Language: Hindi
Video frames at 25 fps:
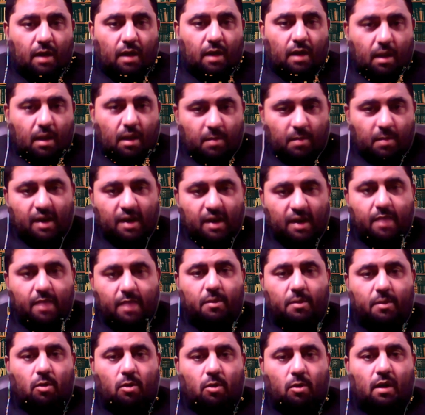अमल की
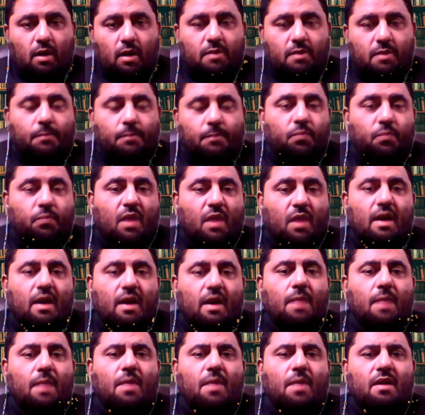बदौलत अल्लाह
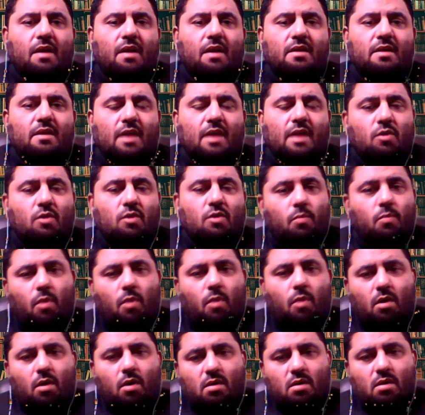पाक ने कहा तो
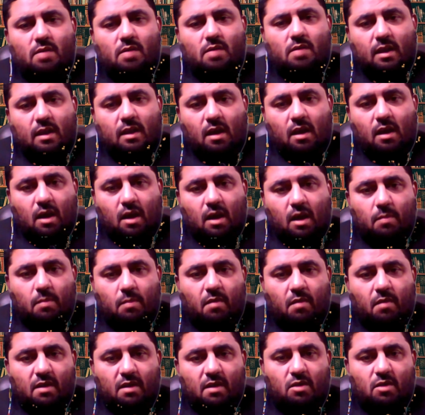बहुत ज़्यादा करम
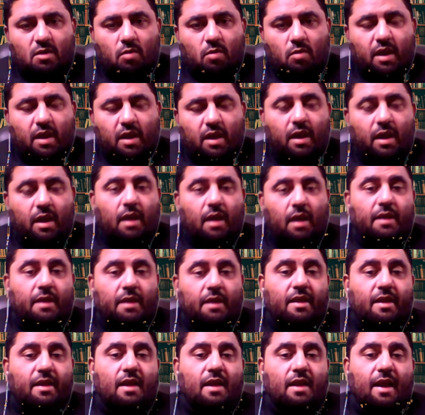नवाजी होगी ये
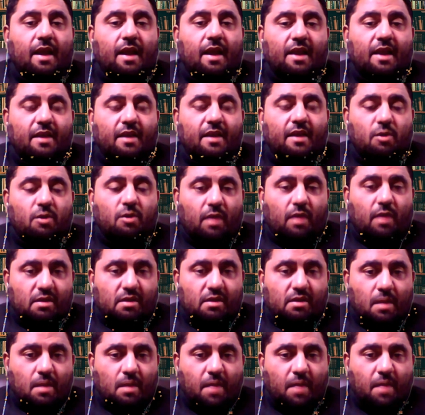जो
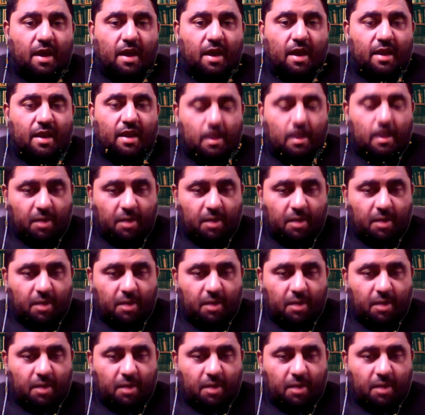अस्थमा है ये भी